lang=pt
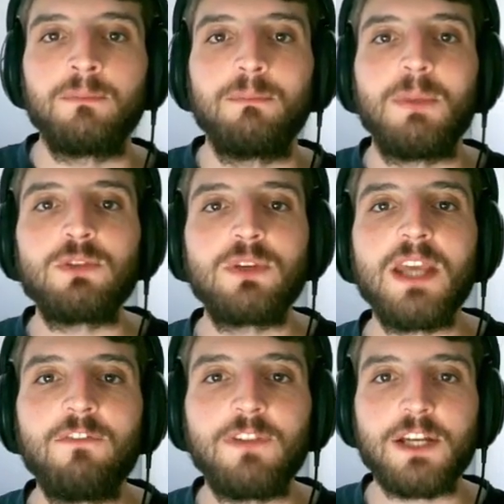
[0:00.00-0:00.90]
Mas o
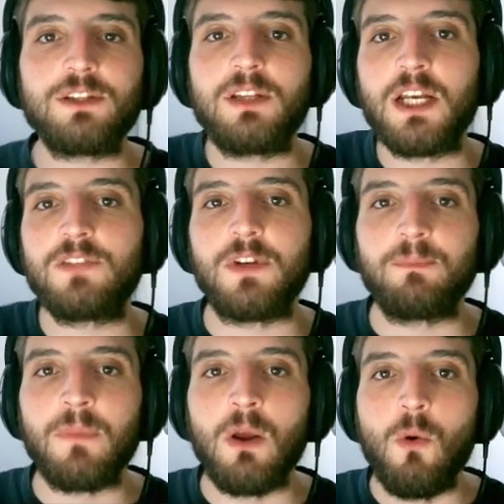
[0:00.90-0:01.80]
que é Flash Transfer?
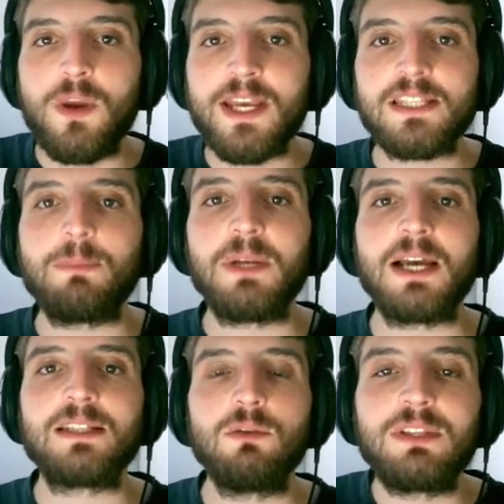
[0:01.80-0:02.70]
O que essa
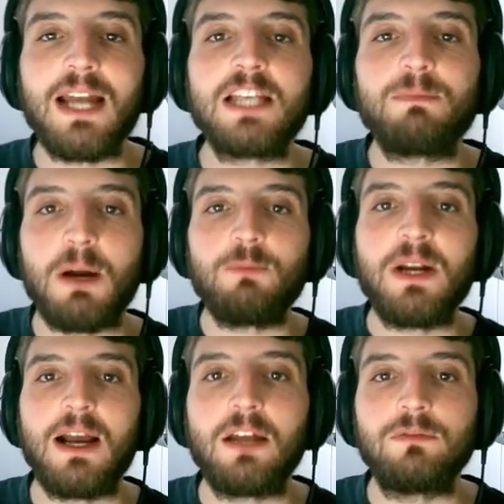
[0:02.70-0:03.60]
aplicação traz para o
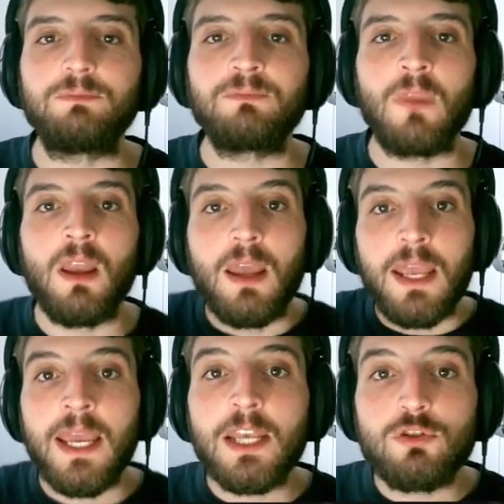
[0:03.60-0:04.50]
mercado?
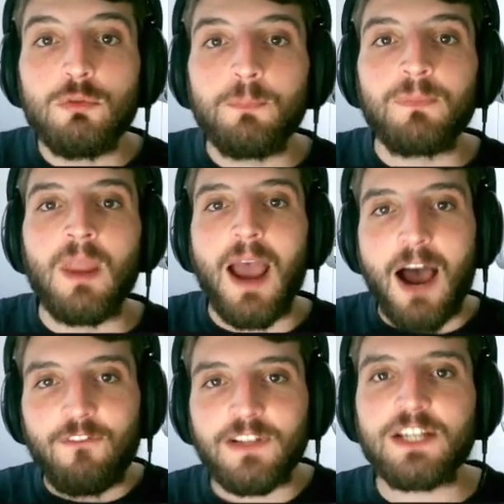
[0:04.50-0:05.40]
Em resumo,
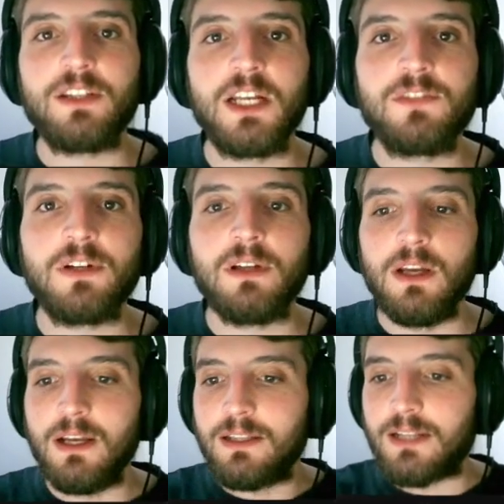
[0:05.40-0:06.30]
a Flash Transfer
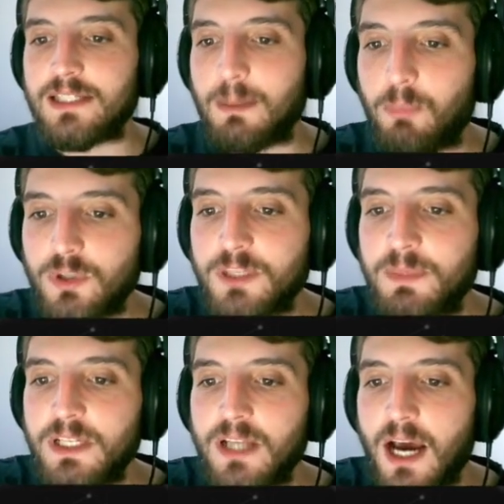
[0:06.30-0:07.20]
traz a
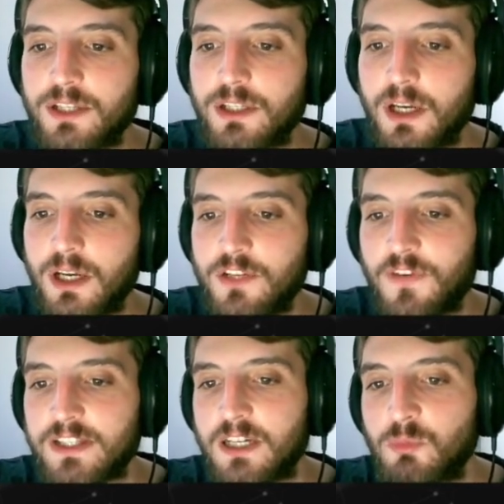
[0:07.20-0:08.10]
possibilidade de
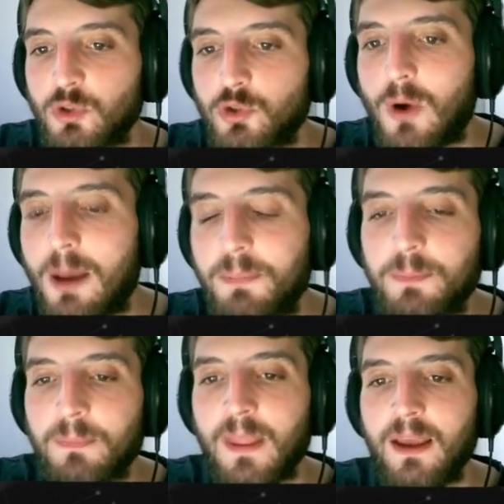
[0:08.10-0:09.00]
fazer um swap
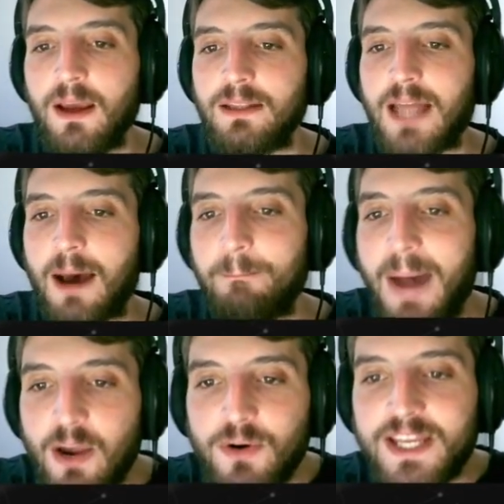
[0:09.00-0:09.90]
da
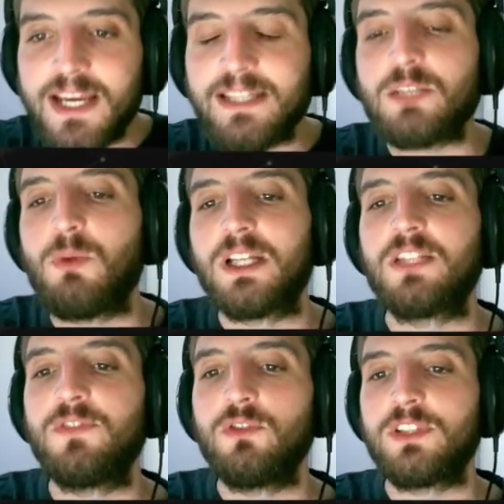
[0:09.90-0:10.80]
maioria das
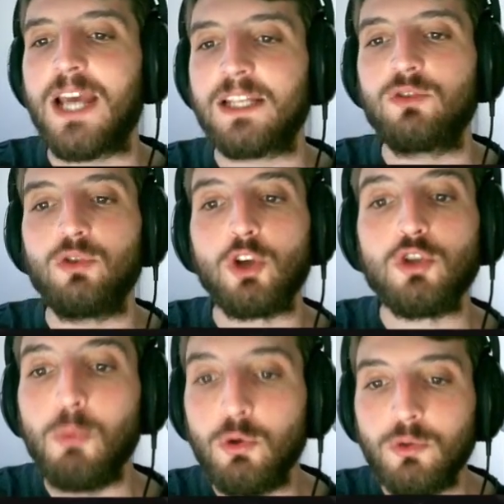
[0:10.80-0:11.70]
moedas fiduciárias do
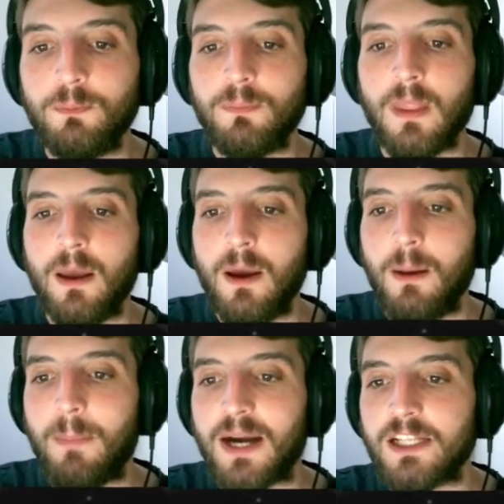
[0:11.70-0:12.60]
nosso mundo
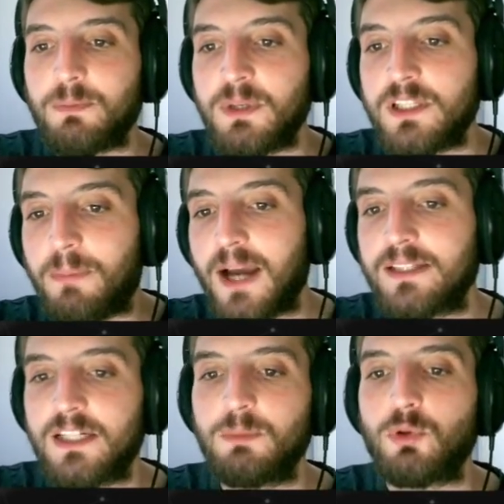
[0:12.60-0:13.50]
para as
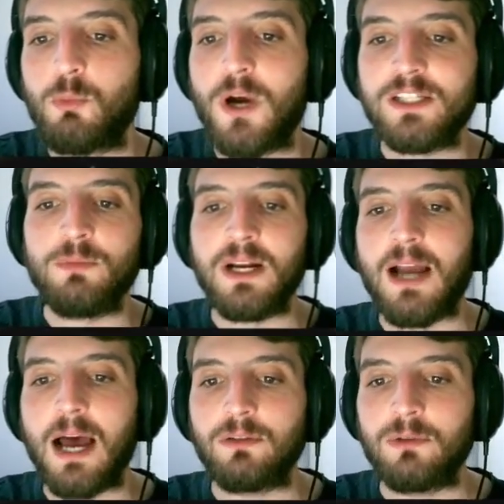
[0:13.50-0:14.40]
principais criptomoedas do
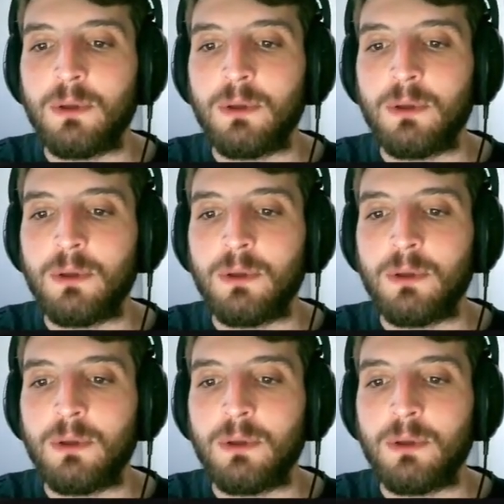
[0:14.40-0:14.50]
mercado.